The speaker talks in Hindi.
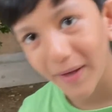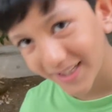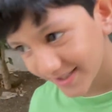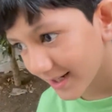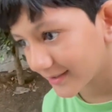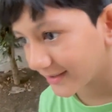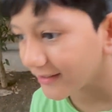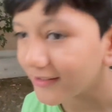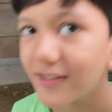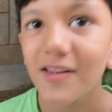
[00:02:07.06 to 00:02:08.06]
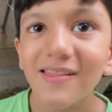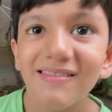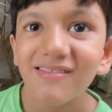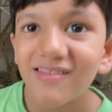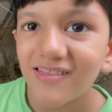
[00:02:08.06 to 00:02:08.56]
पहले से आता है
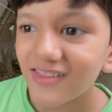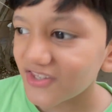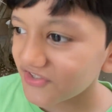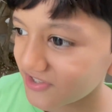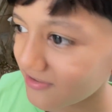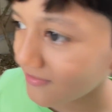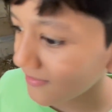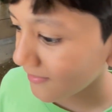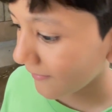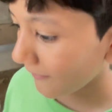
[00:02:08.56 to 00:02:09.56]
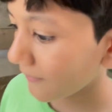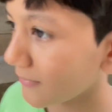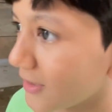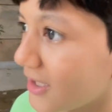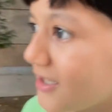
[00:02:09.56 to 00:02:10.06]
पहले तो तू अच्छा खेलता
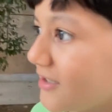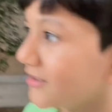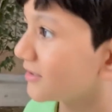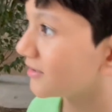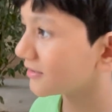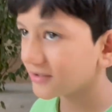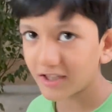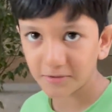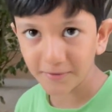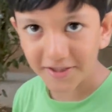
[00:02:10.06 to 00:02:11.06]
था अब तो शायद भूल गया होगा दस